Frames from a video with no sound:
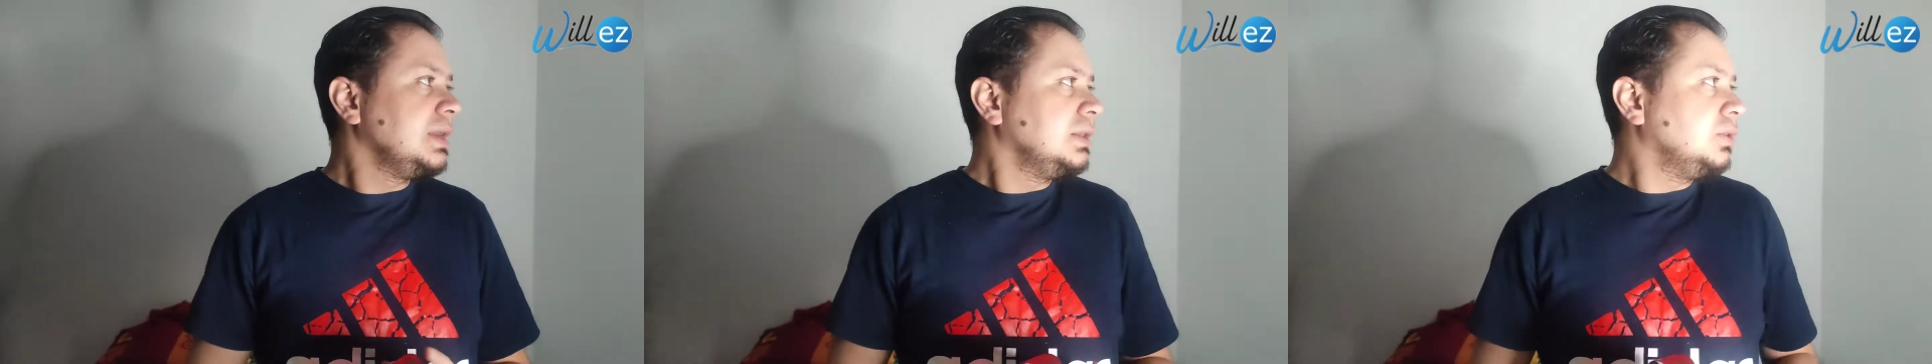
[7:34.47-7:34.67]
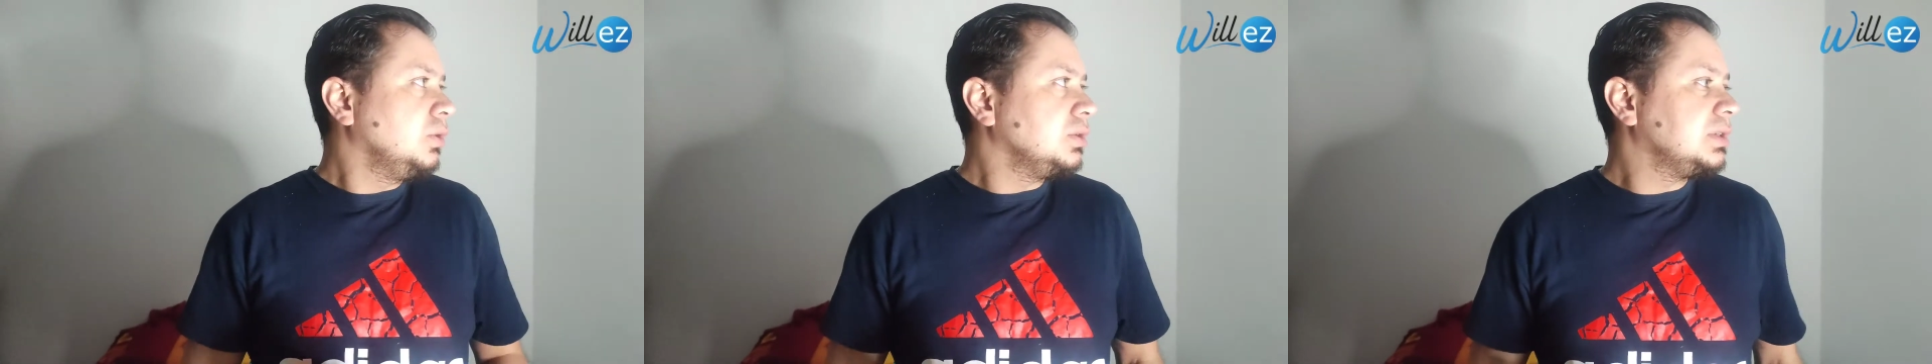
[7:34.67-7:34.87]

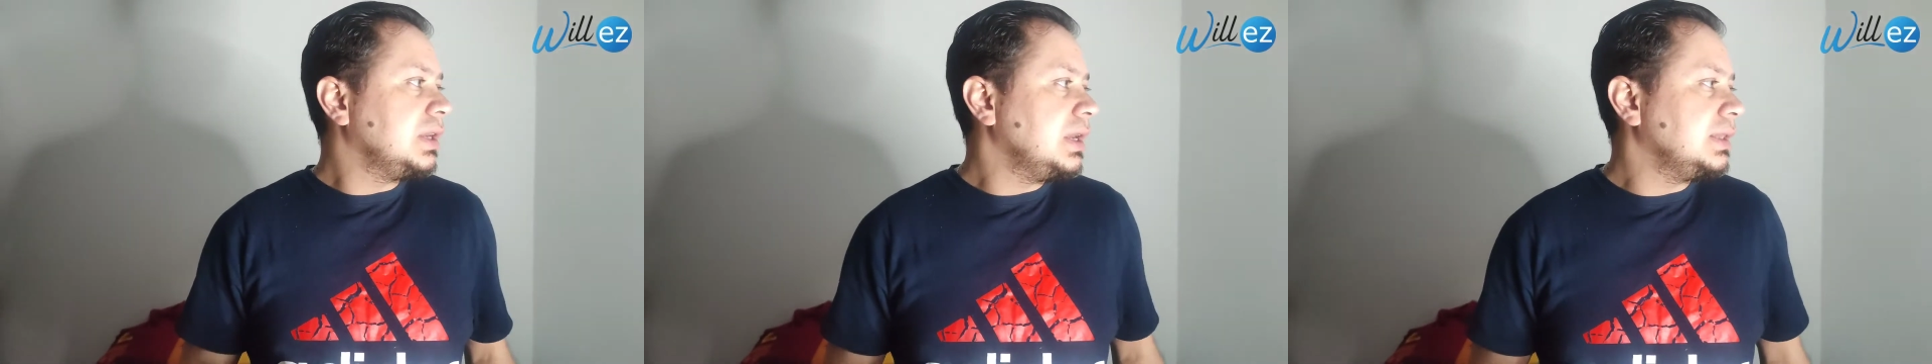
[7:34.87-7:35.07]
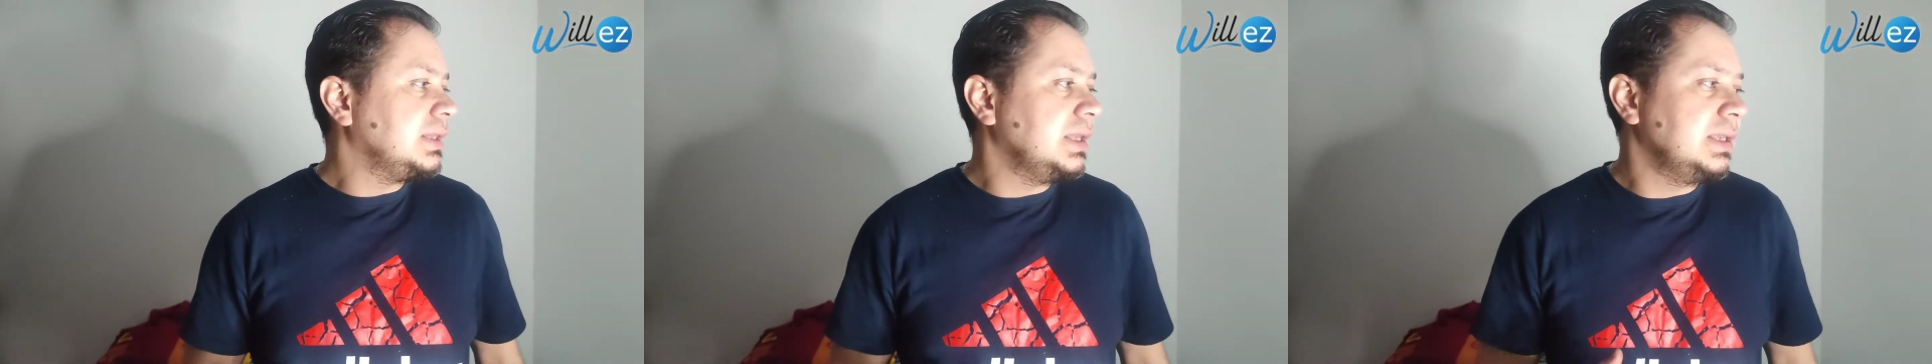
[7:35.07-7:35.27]
no
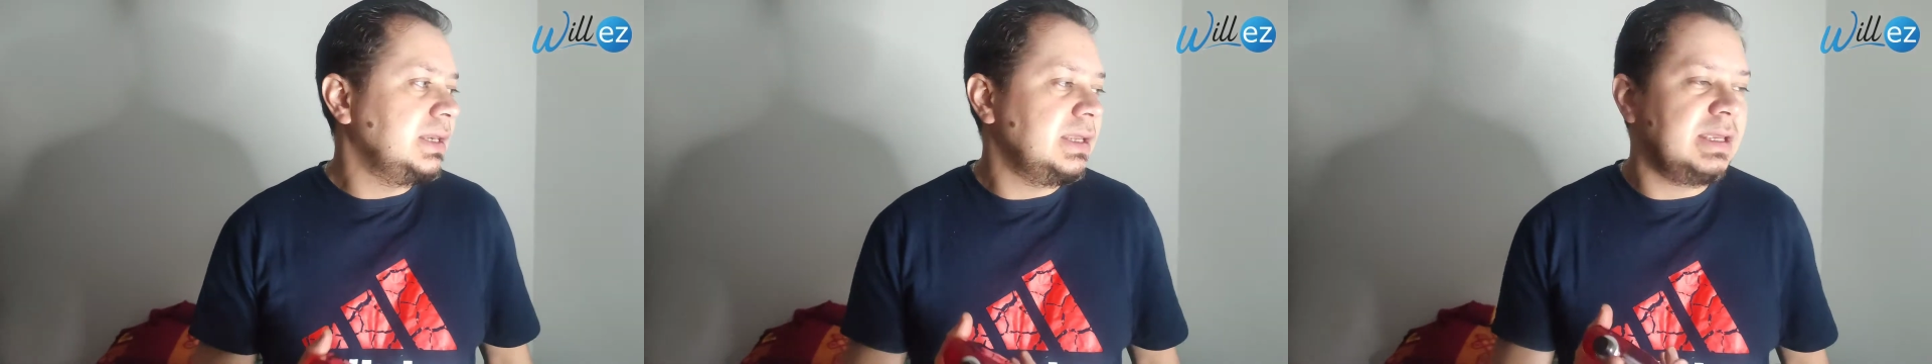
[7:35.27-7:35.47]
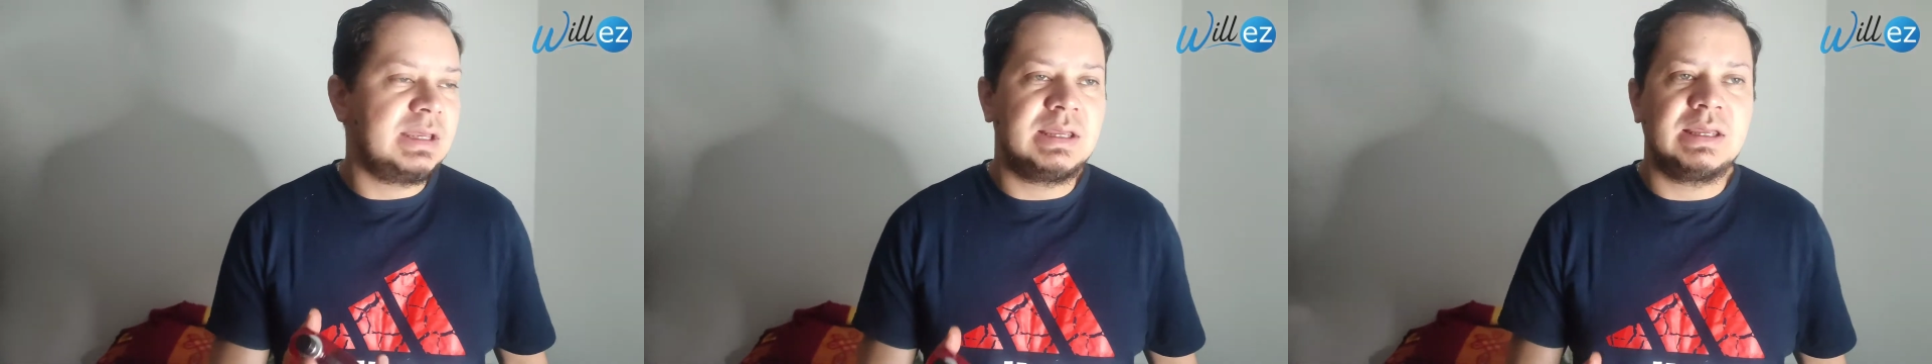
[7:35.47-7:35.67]
sé,
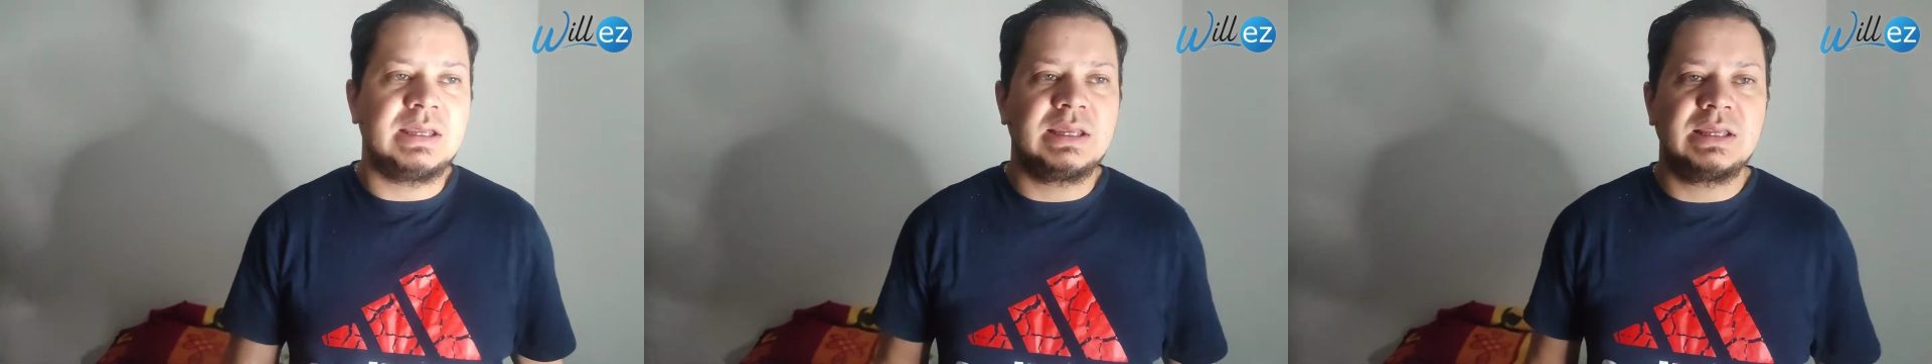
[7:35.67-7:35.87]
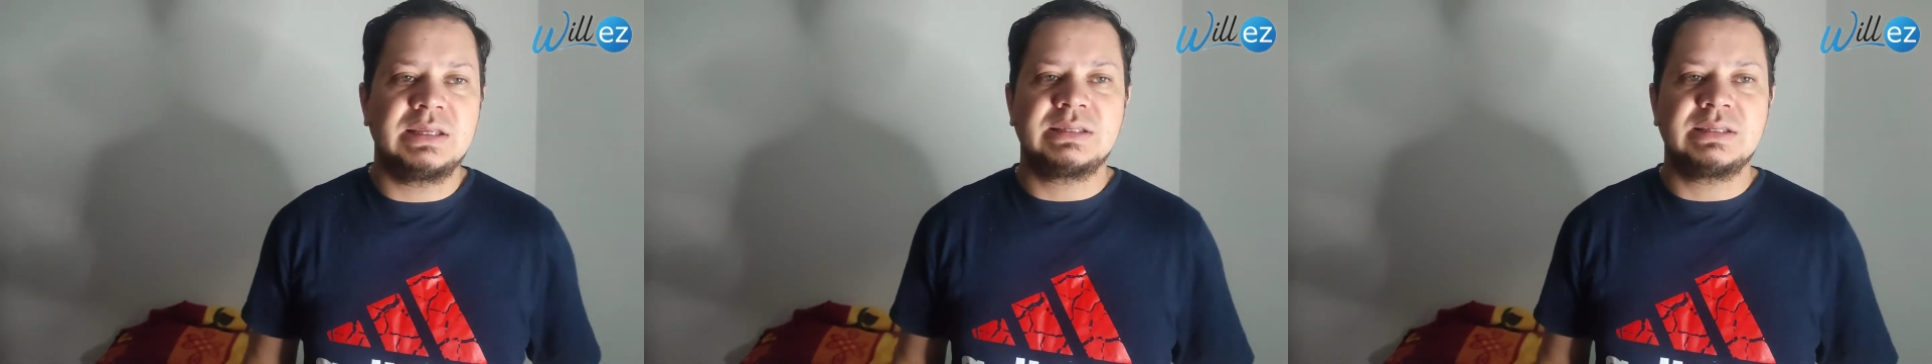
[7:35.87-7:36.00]
tiene,